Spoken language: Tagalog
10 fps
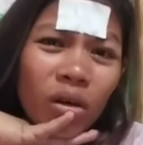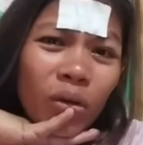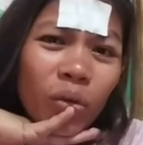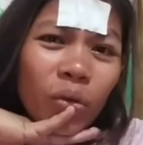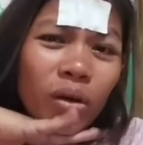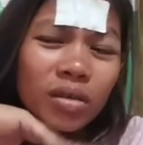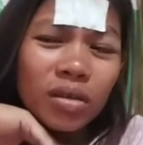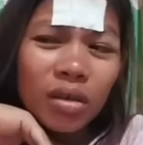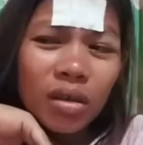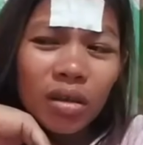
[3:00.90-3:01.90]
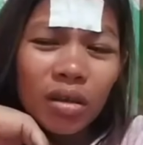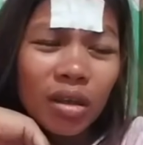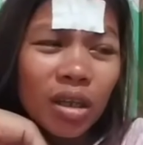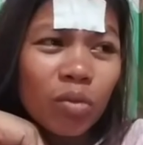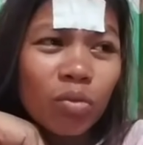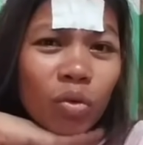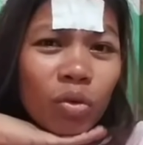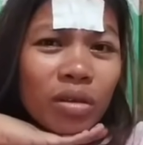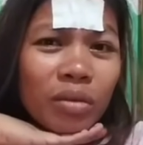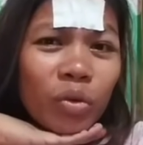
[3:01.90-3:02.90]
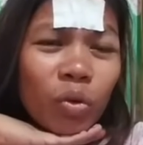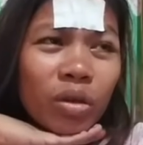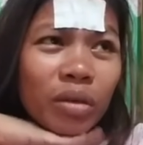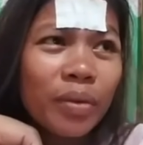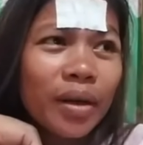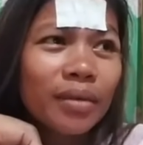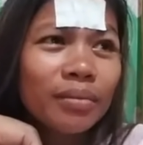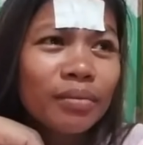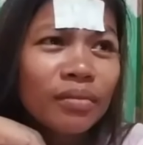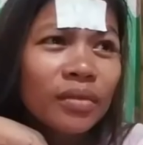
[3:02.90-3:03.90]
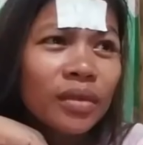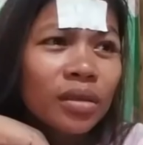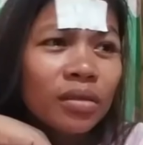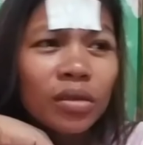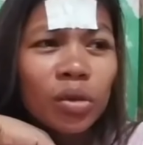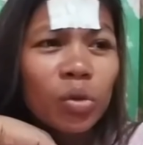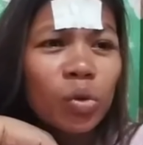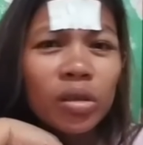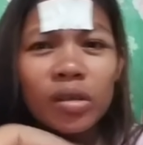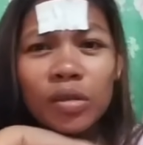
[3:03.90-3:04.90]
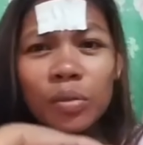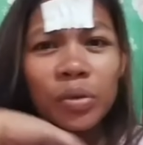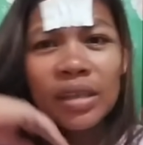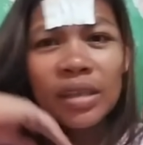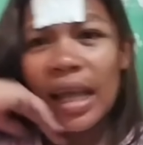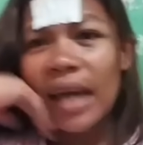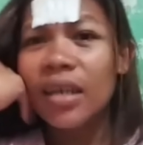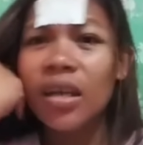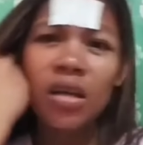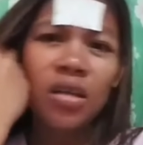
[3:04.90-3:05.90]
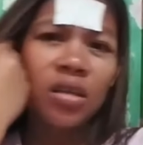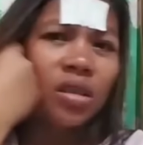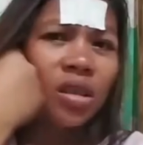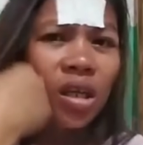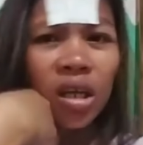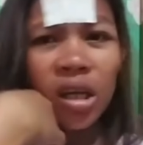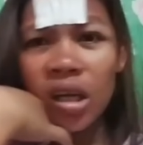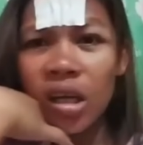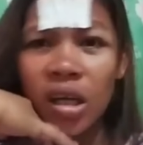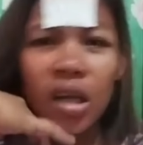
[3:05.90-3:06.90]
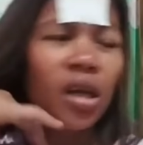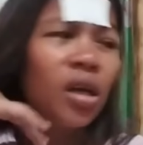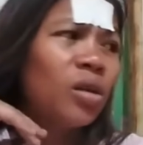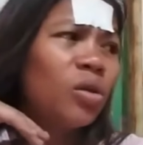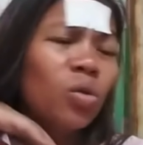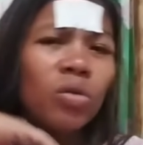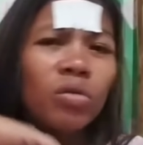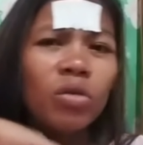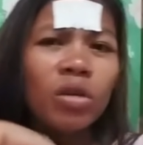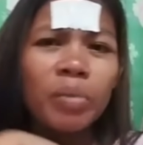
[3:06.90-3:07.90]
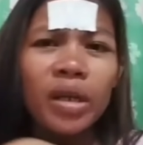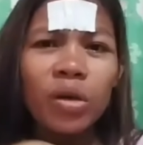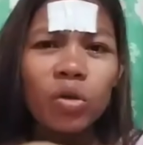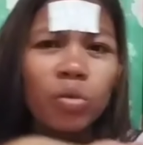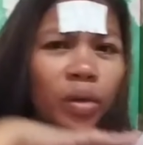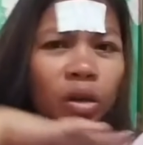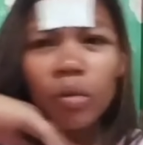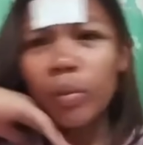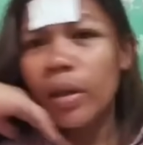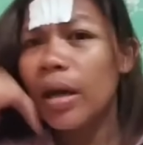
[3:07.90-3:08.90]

mukha ko kasi, ah, alam mo, undib noon, di ba? Ah. Kutis porcelana. Nung unang panahon, yung panahon pa ng